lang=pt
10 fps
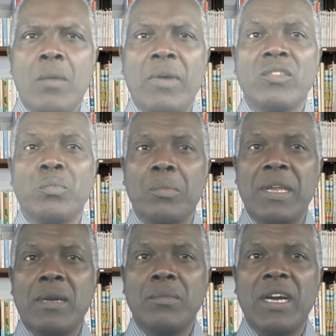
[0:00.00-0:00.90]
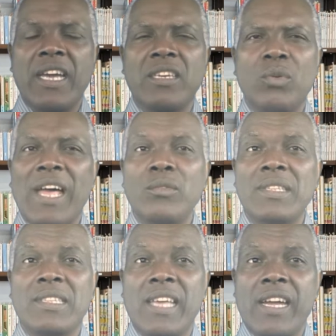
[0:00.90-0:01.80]
mas o problema é que o lado
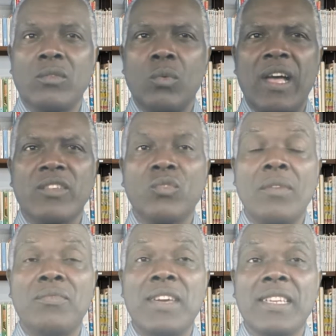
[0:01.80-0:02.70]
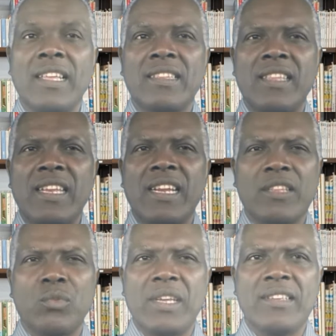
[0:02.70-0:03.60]
interno, a sua verdadeira
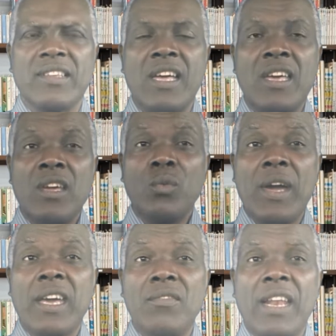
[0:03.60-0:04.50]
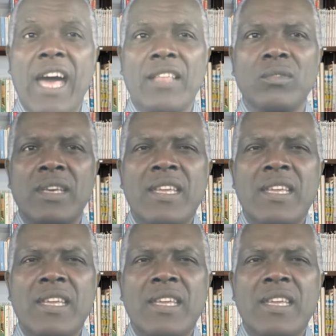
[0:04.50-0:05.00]
natureza, não é revelado.